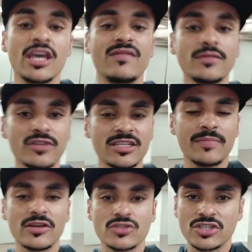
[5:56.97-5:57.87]
E vamos torcer
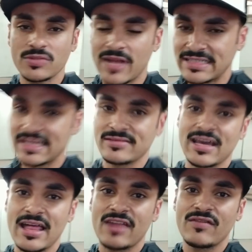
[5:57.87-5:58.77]
para os nossos brasileiros,
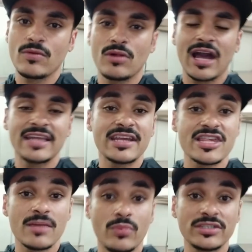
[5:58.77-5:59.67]
galera. Vamos colocar
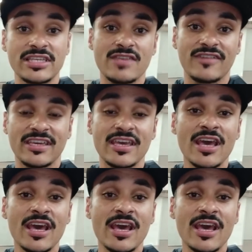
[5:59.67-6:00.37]
energia positiva aqui,